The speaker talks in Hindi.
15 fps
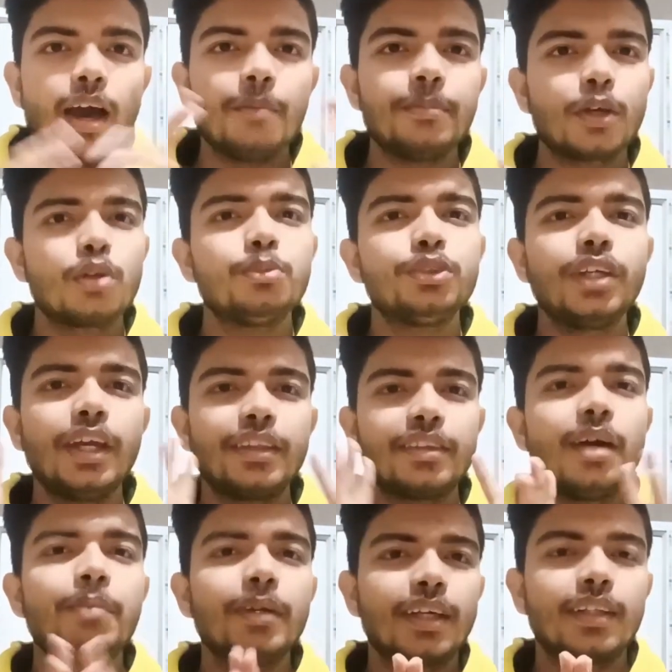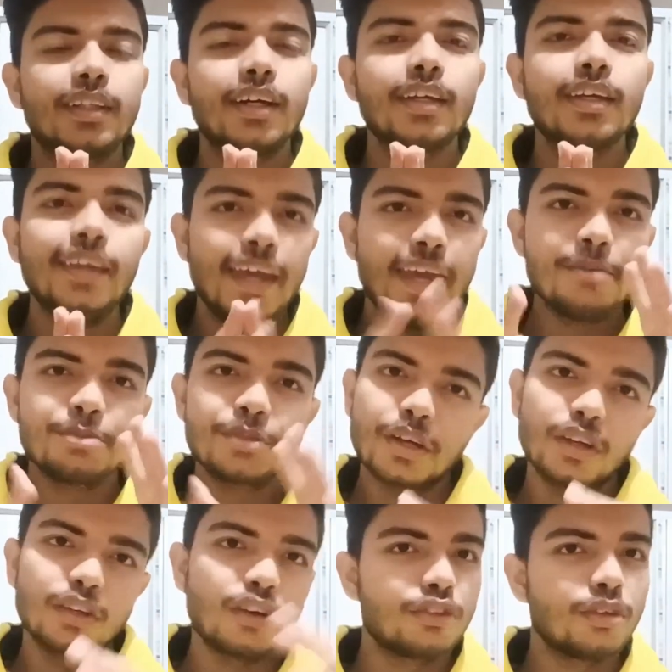अब देखो मुझे इतना पता था कि एम्स की
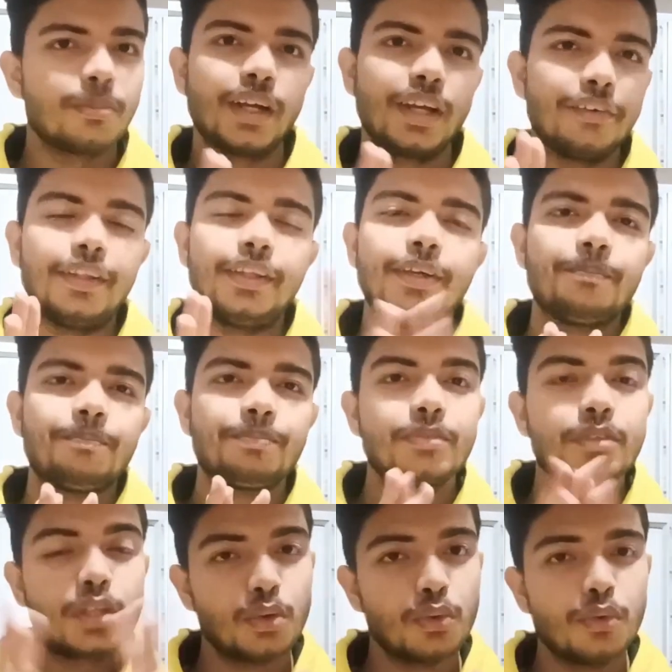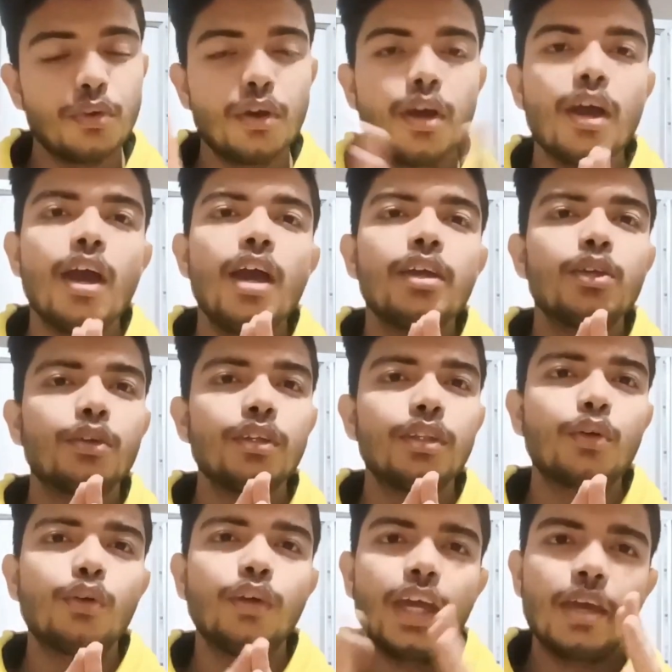कट ऑफ तो बढ़ने वाली है क्यों क्योंकि
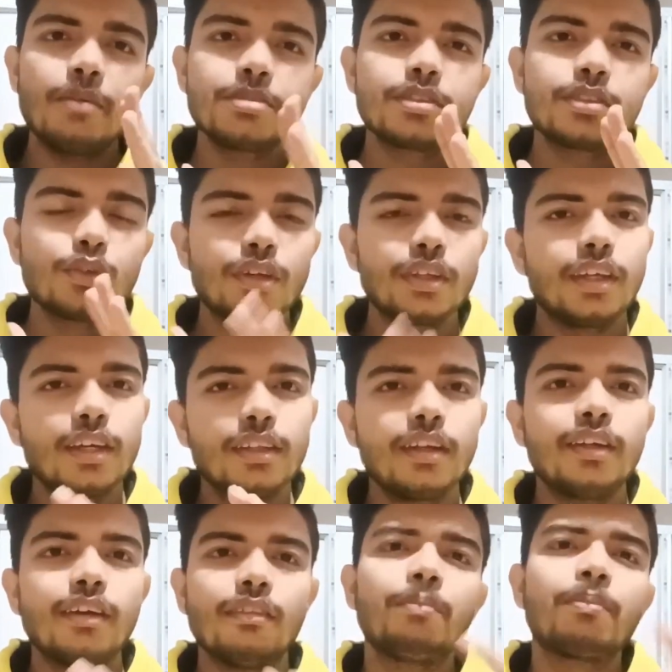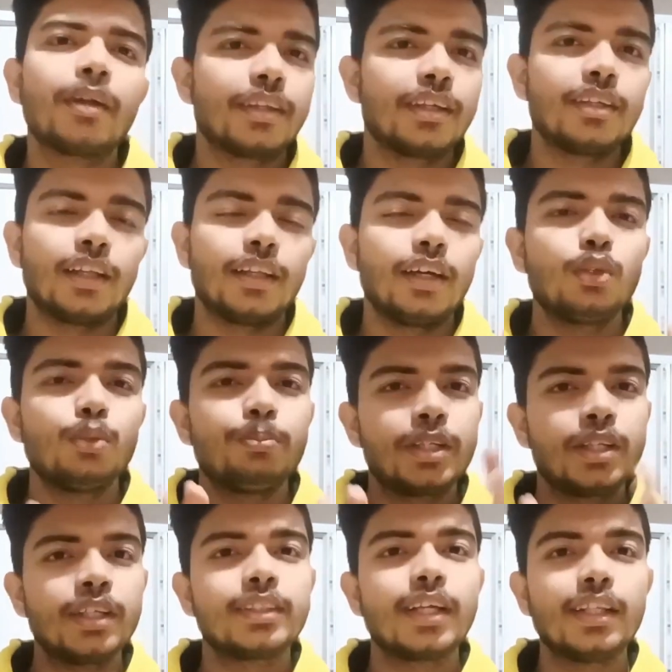देखो एम्स क्योंकि धीरे धीरे डेवलप करते जा रहा है तो
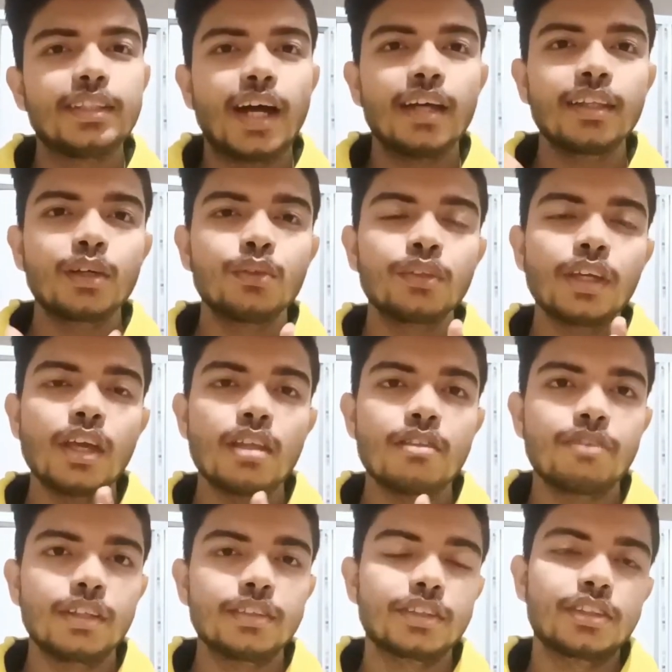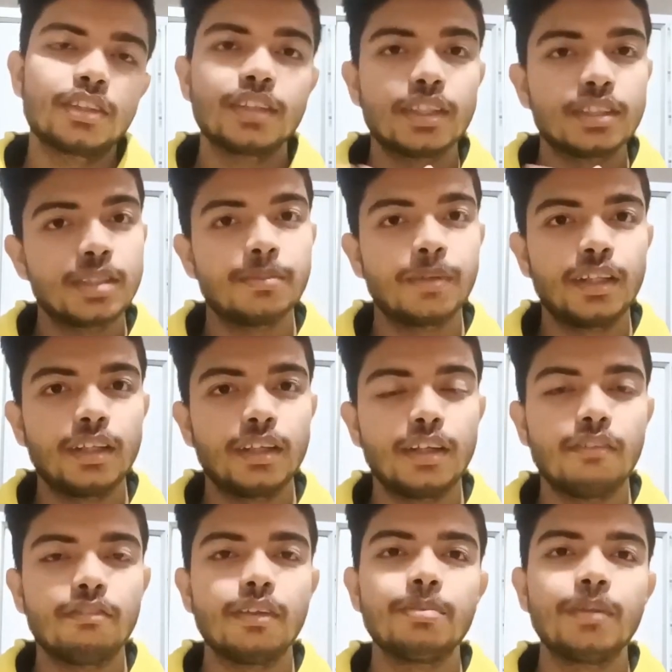पिछले साल जहां तक उनकी इंफ्रास्ट्रक्चर सही से बने
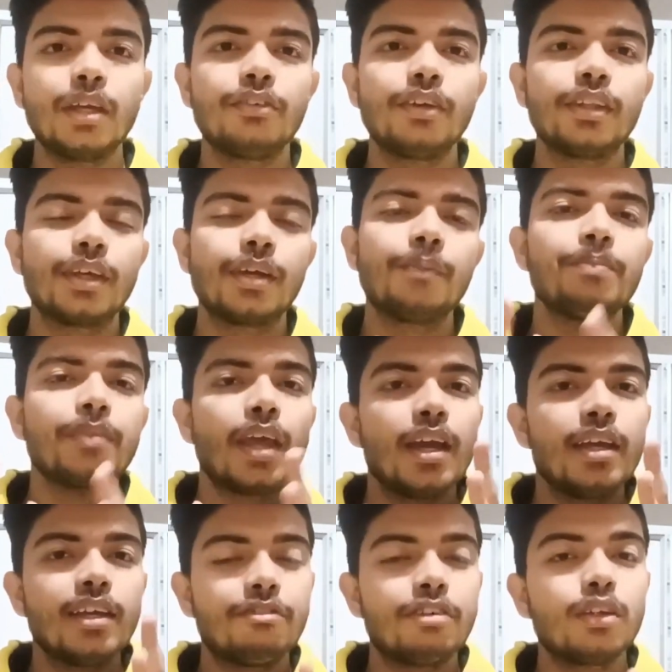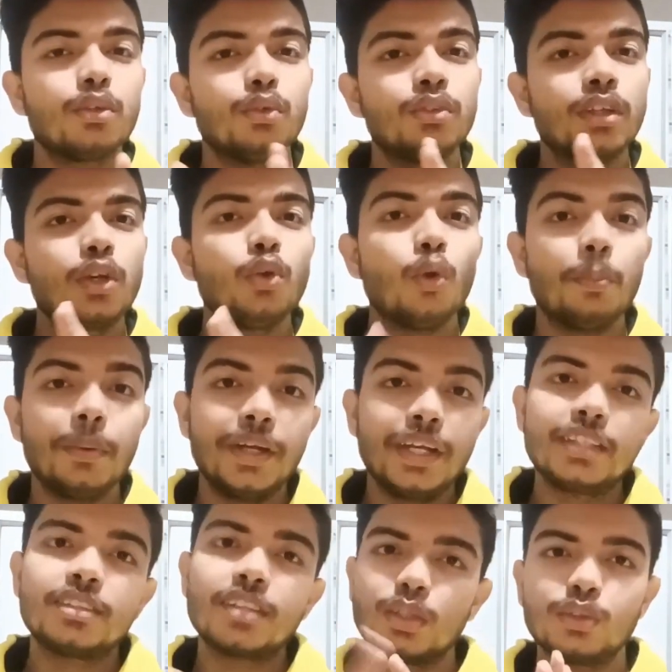डेवलप नहीं हुए थे या फिर उनकी
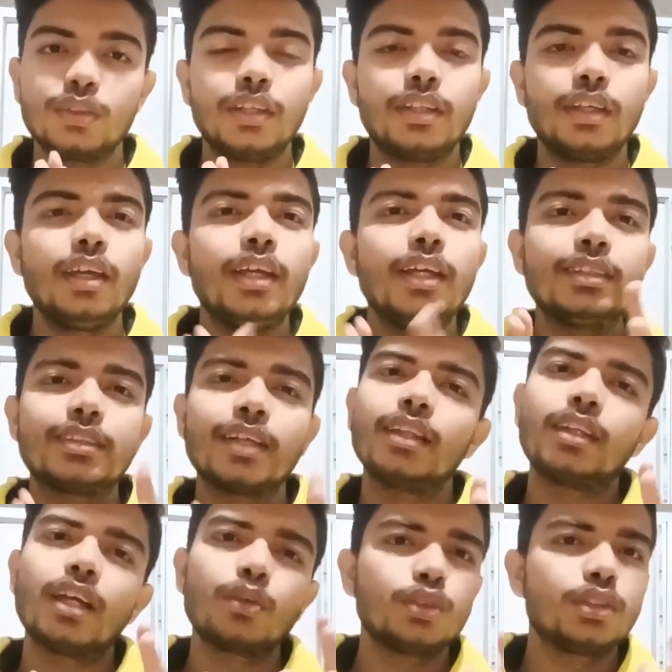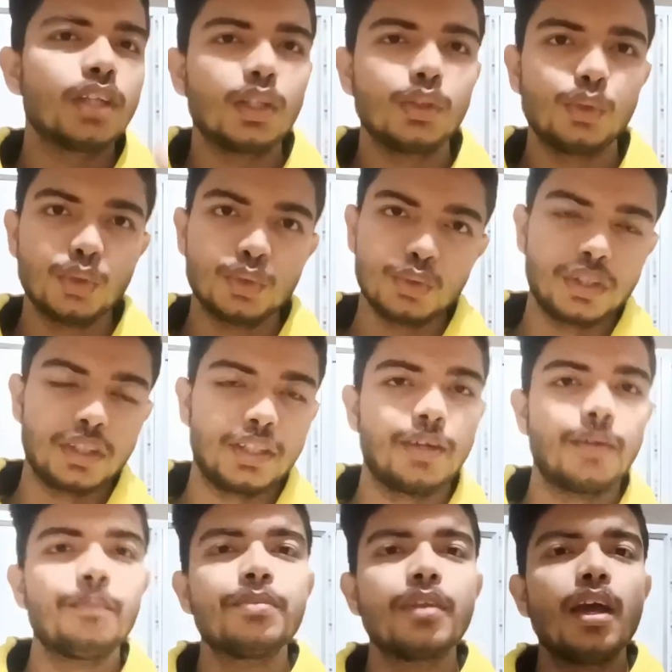ओपीडी चालू नहीं थी इस साल तक वो चालू हो चुकी थी